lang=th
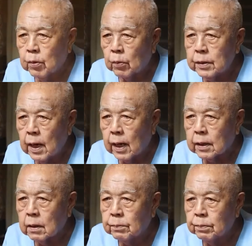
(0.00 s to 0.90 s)
ผมอยาก
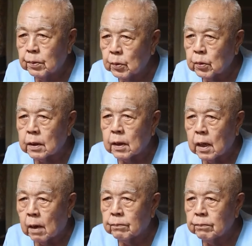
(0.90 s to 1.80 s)
จะพูด
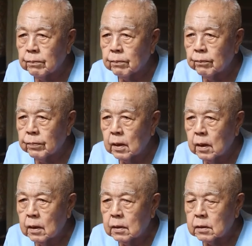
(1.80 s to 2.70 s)
กับ
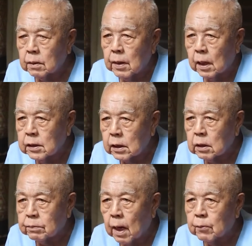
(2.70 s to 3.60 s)
สมาชิก
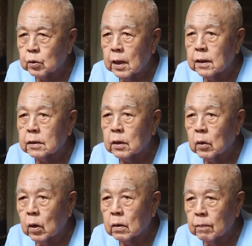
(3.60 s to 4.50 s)
สภาผู้แทนราษ
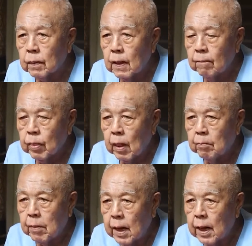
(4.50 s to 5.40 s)
ฎร
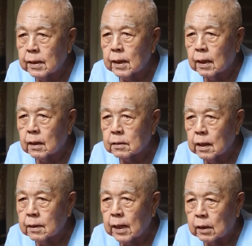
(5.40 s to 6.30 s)
แม้จะ
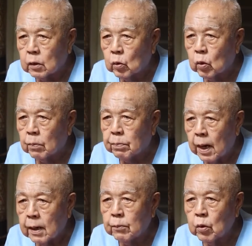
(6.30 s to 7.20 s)
สังกัดอยู่กับ
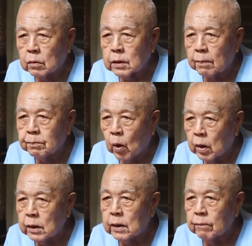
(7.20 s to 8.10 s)
พรรคพวกสามปอ
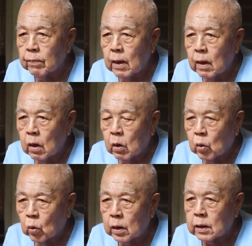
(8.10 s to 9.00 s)
นี่
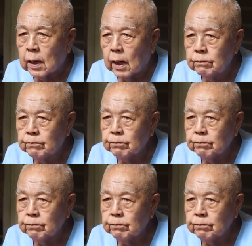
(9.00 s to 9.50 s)
ควรจะ